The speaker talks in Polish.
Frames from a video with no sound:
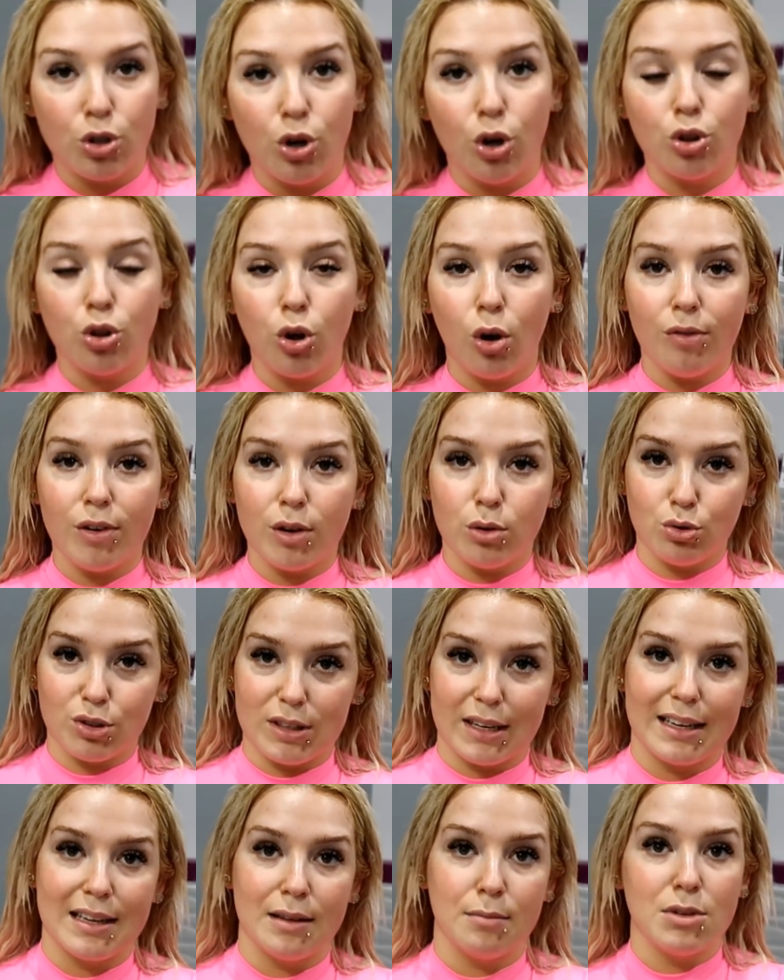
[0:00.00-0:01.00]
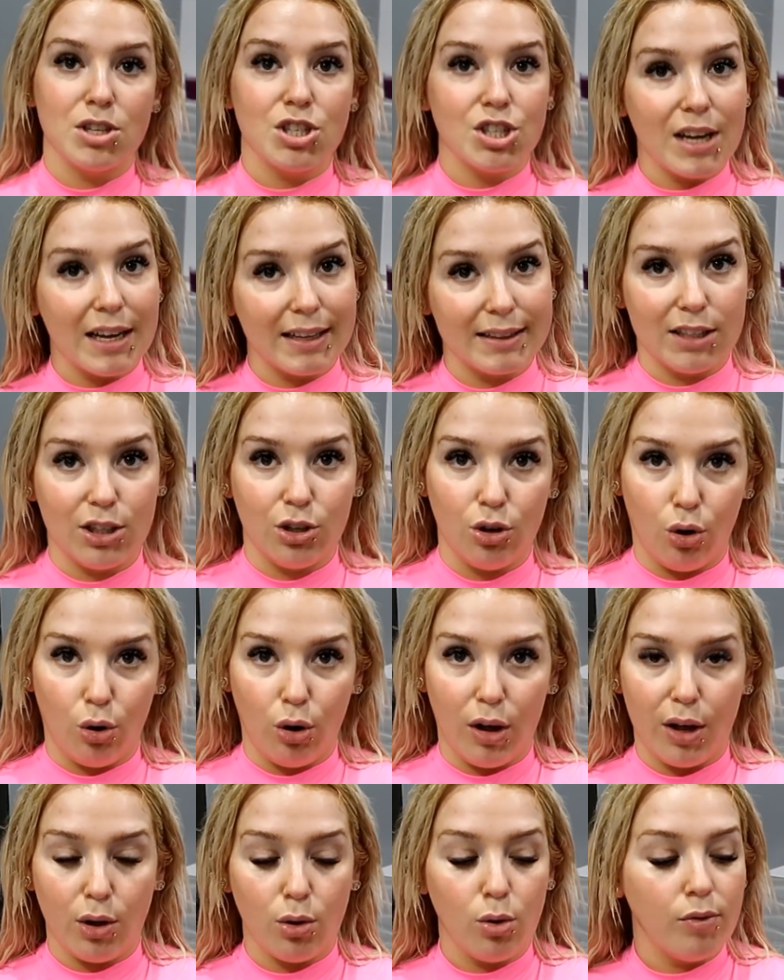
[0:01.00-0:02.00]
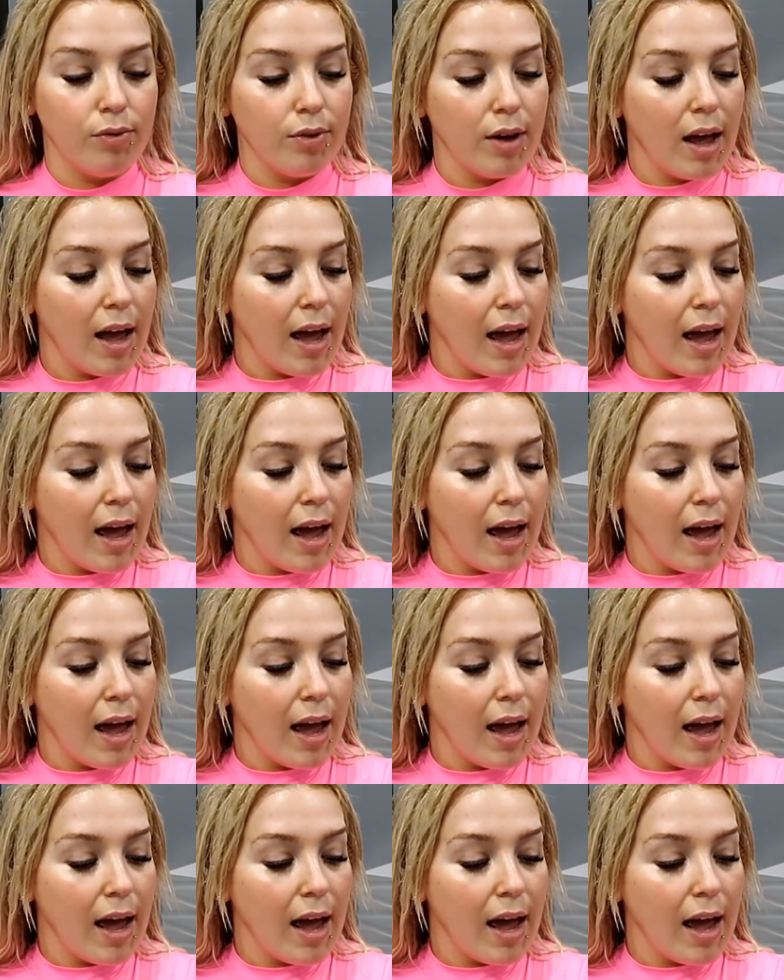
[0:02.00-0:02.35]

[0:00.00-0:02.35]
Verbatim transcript: gotowe już takie mieszanki olejów,